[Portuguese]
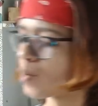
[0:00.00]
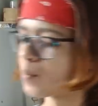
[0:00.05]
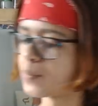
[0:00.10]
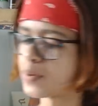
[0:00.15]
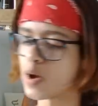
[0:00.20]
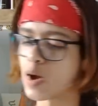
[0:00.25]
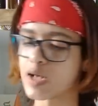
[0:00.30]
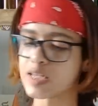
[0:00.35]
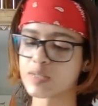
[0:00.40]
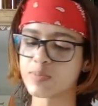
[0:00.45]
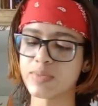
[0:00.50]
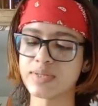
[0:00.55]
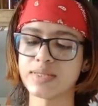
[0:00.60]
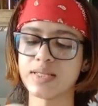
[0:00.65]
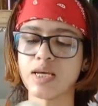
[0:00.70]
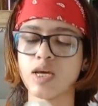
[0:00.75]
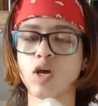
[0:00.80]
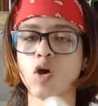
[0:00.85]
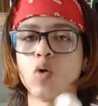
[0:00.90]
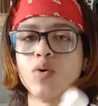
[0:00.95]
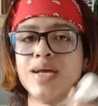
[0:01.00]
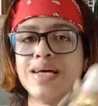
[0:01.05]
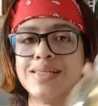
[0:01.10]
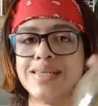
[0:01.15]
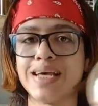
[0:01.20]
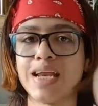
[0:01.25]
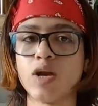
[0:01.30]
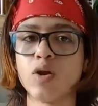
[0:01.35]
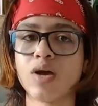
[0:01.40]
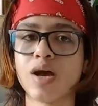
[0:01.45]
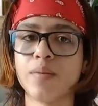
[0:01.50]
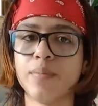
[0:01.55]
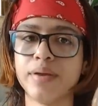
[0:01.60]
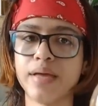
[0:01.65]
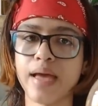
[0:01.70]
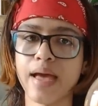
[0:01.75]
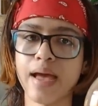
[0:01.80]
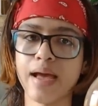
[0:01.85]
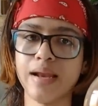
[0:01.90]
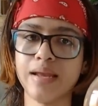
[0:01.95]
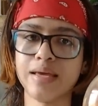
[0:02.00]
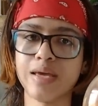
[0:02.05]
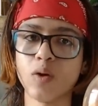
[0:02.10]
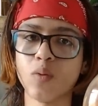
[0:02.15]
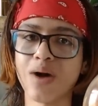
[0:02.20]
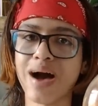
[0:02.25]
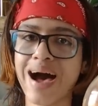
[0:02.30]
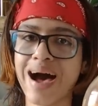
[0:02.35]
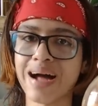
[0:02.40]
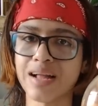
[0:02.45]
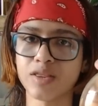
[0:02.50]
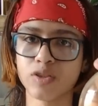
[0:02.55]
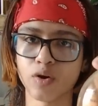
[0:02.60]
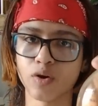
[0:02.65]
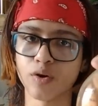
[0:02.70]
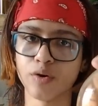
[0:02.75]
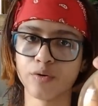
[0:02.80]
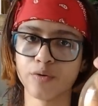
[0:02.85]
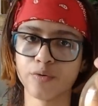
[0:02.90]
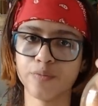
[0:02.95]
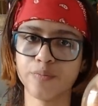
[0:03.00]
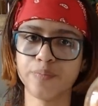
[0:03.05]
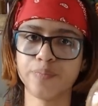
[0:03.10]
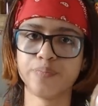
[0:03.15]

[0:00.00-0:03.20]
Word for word: Próximo esse daqui, ó. Nazareno Gabriele, que eu adoro.